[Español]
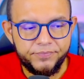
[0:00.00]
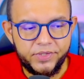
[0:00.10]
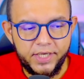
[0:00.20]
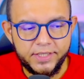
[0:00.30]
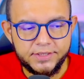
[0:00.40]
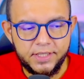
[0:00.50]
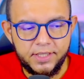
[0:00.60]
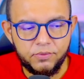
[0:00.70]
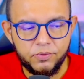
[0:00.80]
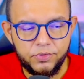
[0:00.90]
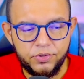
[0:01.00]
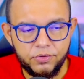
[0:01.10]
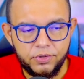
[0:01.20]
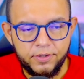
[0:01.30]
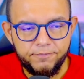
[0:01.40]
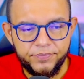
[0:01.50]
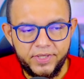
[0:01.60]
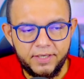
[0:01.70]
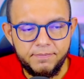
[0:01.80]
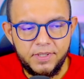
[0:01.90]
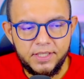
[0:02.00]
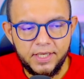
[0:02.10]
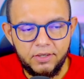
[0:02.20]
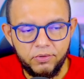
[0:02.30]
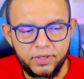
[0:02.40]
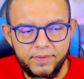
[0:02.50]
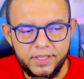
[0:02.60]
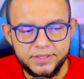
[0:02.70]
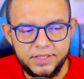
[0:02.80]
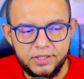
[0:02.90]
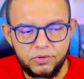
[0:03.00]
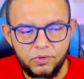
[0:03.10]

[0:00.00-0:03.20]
13 de junio termina lo que viene siendo